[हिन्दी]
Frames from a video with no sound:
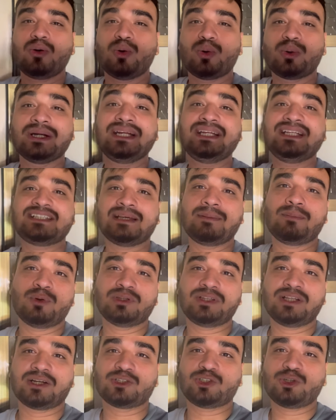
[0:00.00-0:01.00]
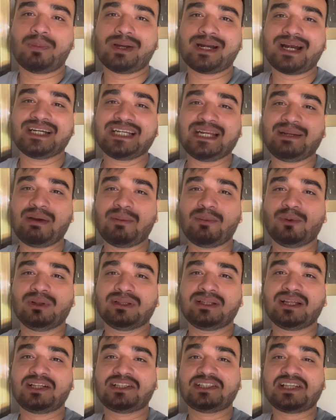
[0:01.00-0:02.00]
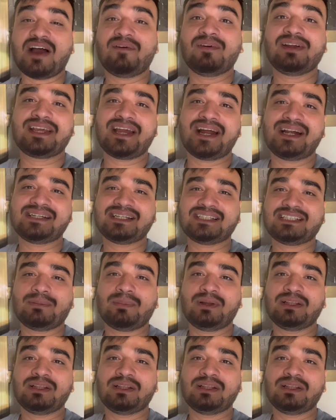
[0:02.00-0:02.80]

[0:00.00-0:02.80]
उकड़ी से मोदक जो मराठी में बोलते हैं चावल के आटे से